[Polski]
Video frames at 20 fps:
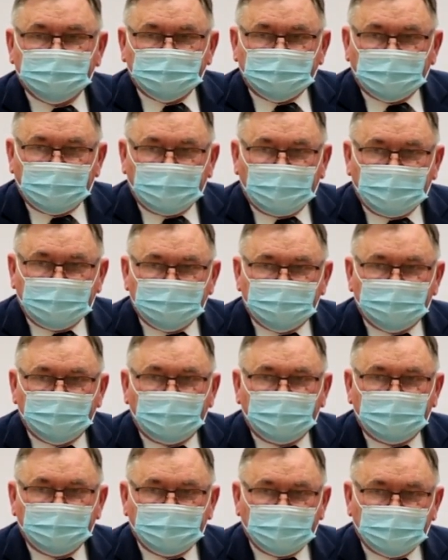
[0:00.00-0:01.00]

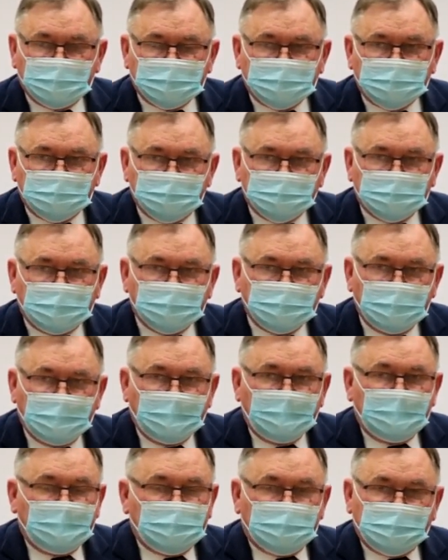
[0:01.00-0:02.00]
pszczelarstwo, ale poprzez tutaj
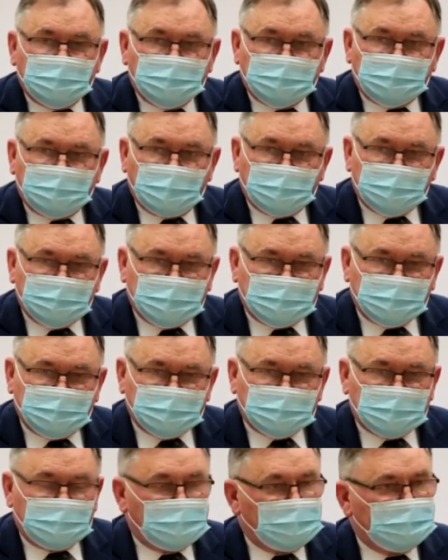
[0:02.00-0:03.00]
y, Związek
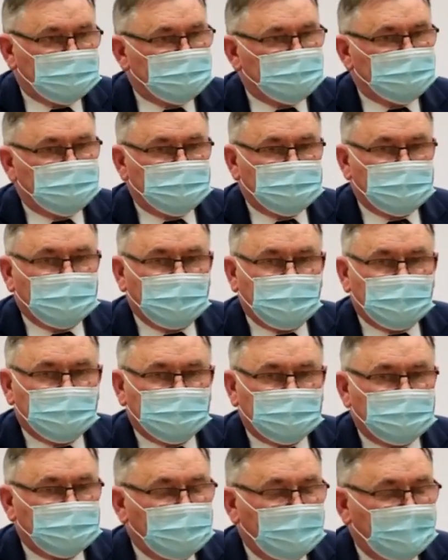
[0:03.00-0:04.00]
Pszczelarzy do tej
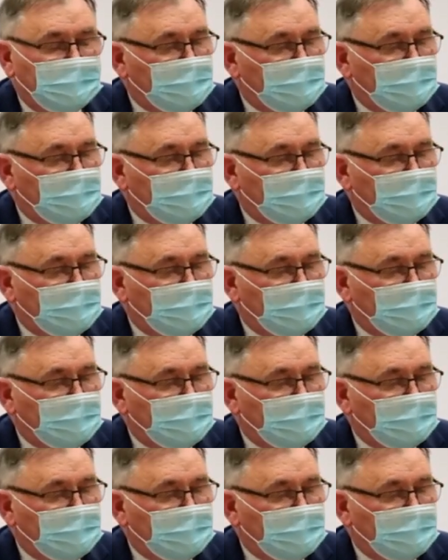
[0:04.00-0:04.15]
pory